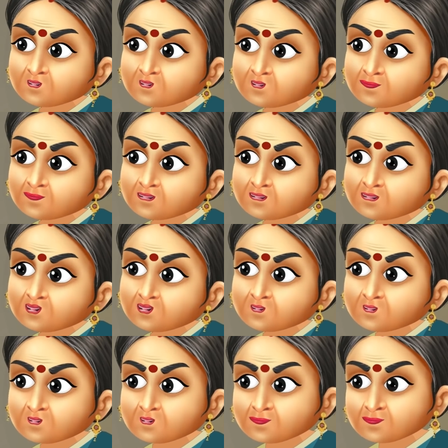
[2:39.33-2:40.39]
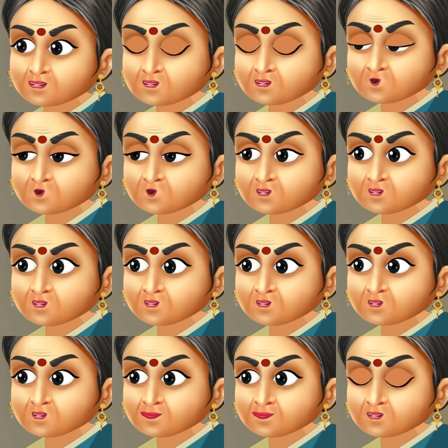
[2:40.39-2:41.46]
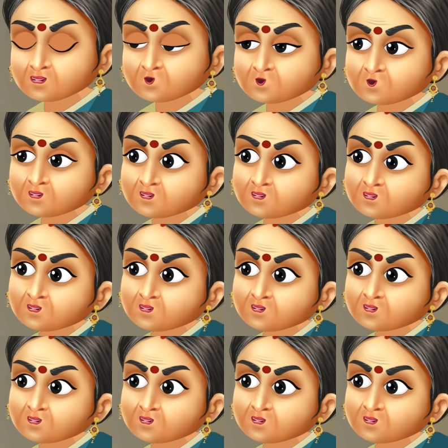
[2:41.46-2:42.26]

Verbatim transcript: मेरे घर में सुबह चार बजे उठना होगा